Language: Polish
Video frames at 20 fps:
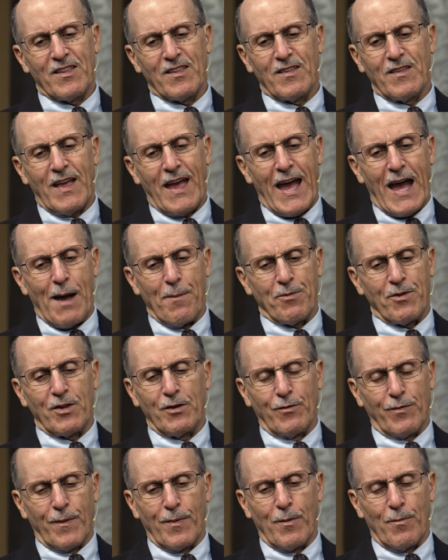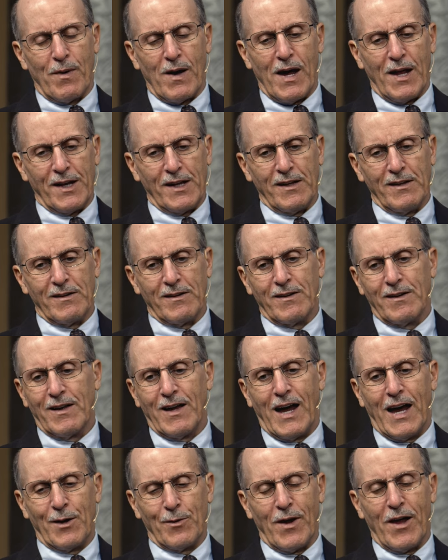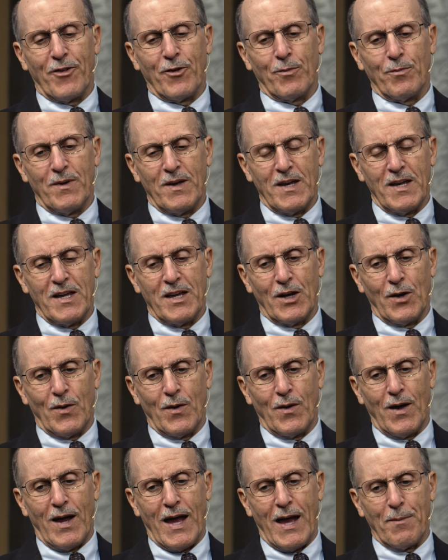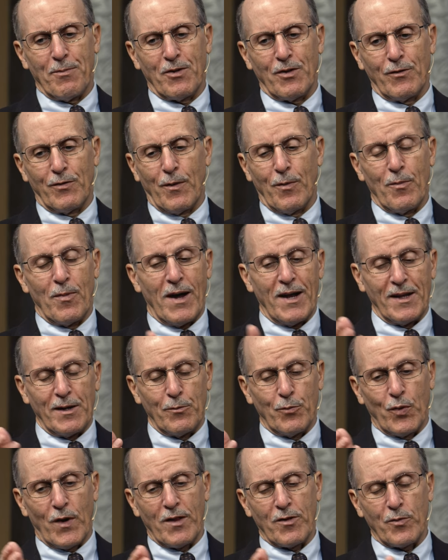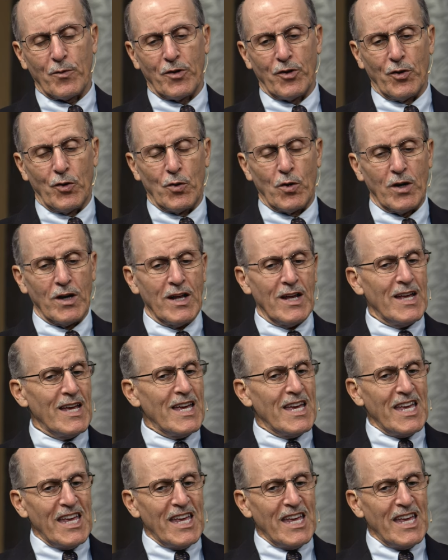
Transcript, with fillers: Użył tutaj określenia wyjść z ciała i być w obecności Boga.